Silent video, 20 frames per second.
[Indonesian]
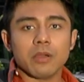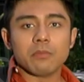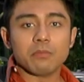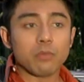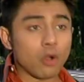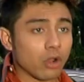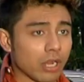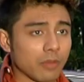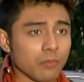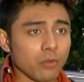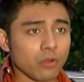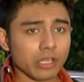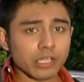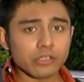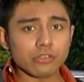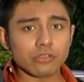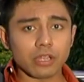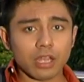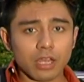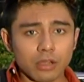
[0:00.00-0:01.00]
Bola bowling
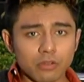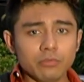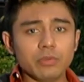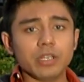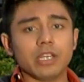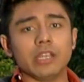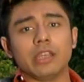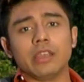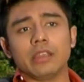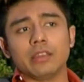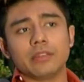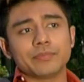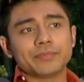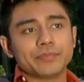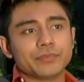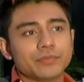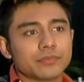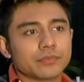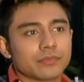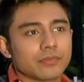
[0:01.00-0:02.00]
juga aku beli.
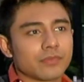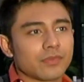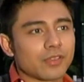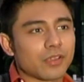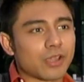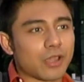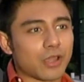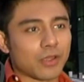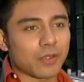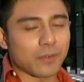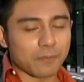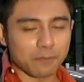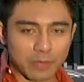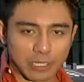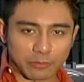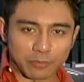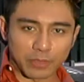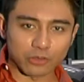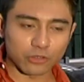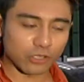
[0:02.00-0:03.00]

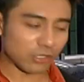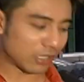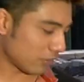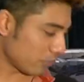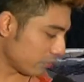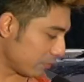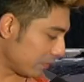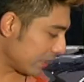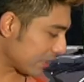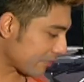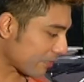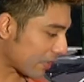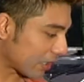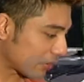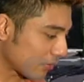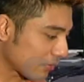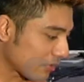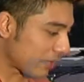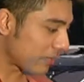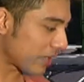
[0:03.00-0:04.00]
Badminton aku beli
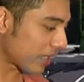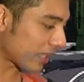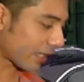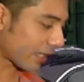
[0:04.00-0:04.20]
sepatu sama